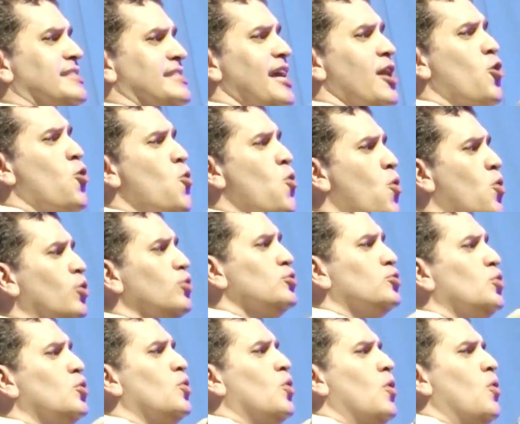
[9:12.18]

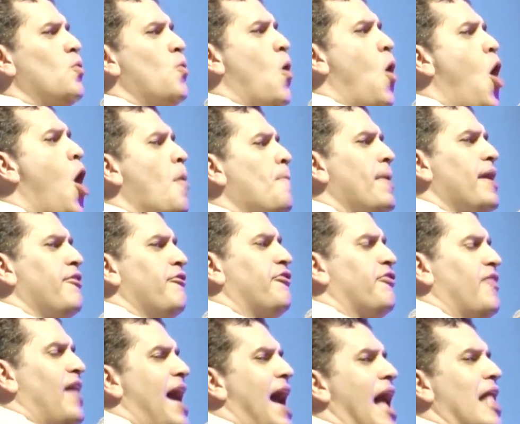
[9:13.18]
segundo o homem
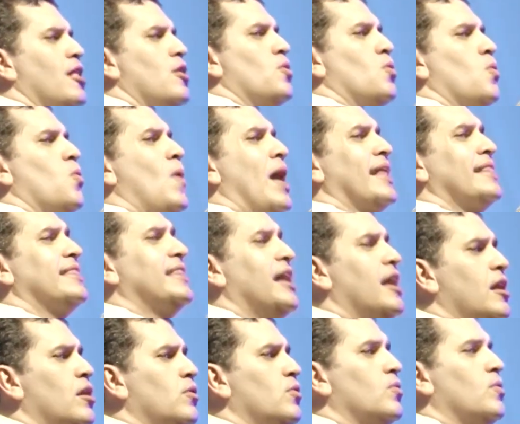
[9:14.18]
velho, o
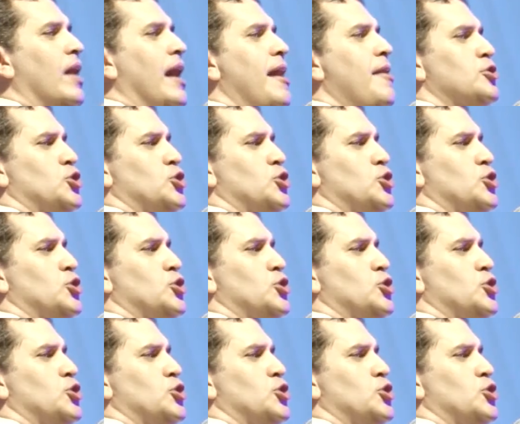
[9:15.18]
Adão,